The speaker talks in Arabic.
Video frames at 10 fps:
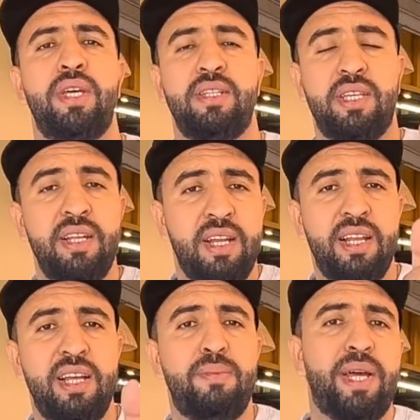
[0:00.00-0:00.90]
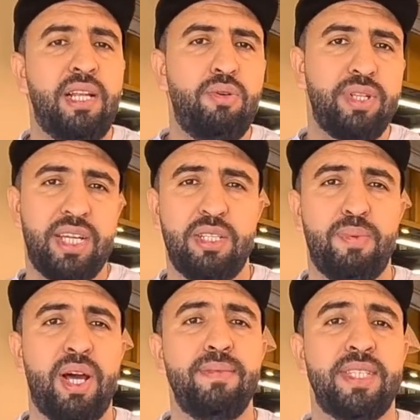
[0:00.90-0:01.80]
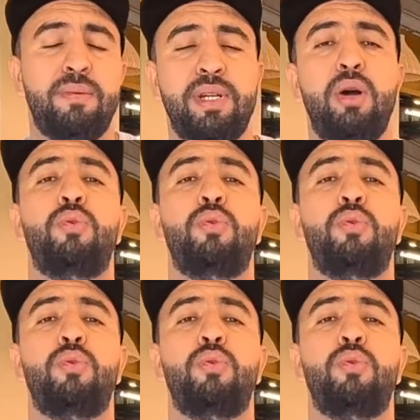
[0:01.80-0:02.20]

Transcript: حتى نهار الاربعاء هذه العروض غادي تبقى مستمره